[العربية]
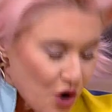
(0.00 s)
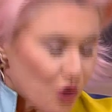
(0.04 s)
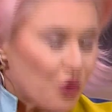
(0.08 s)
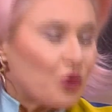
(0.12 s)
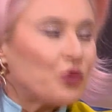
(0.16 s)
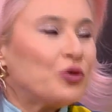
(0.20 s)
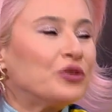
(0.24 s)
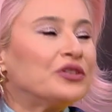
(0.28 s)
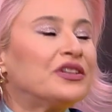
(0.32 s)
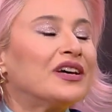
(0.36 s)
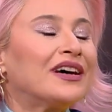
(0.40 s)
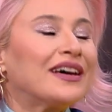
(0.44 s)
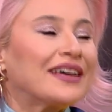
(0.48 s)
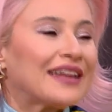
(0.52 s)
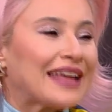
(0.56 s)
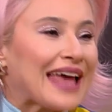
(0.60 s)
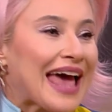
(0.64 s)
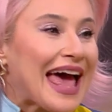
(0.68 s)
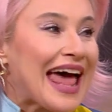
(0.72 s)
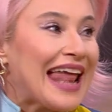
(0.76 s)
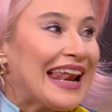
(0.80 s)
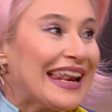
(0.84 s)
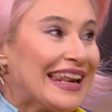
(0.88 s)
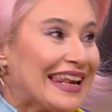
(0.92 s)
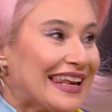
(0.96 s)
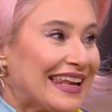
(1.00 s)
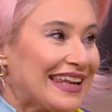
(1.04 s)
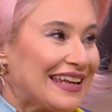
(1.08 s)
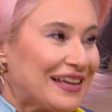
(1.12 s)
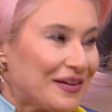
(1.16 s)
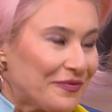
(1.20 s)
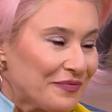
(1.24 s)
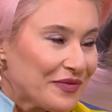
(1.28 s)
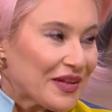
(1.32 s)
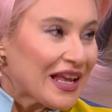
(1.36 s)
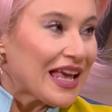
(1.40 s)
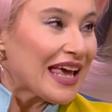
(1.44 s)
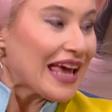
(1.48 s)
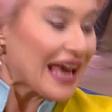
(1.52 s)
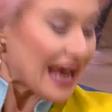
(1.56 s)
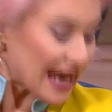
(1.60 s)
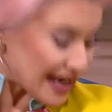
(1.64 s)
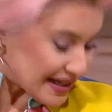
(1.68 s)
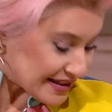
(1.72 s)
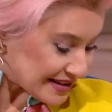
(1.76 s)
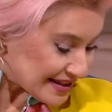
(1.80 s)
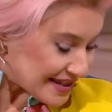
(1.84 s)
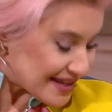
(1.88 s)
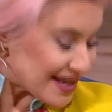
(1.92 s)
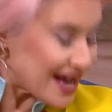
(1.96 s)
ودغري قال لي
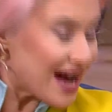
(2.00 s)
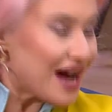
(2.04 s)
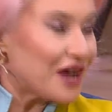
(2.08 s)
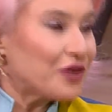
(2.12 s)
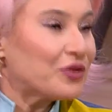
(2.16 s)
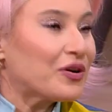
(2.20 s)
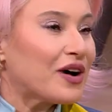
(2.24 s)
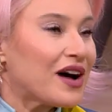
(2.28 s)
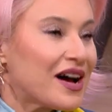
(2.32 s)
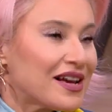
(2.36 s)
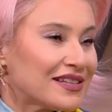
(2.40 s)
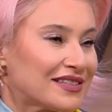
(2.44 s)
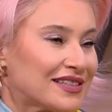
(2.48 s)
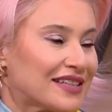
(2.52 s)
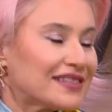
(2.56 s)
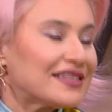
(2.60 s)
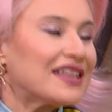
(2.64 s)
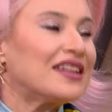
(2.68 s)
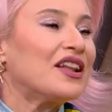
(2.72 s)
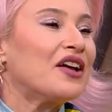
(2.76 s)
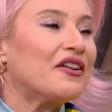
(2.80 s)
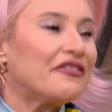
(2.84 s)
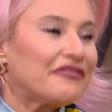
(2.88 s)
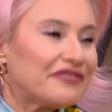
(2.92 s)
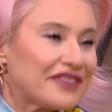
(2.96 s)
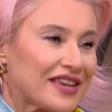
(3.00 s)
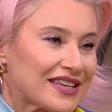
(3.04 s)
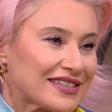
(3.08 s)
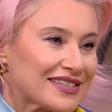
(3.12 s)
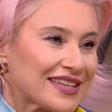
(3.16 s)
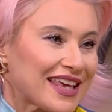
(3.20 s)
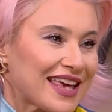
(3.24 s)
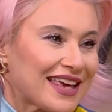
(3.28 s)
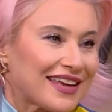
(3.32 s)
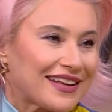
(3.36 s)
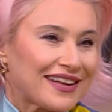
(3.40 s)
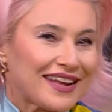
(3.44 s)
اختياره خاصه فيها زهر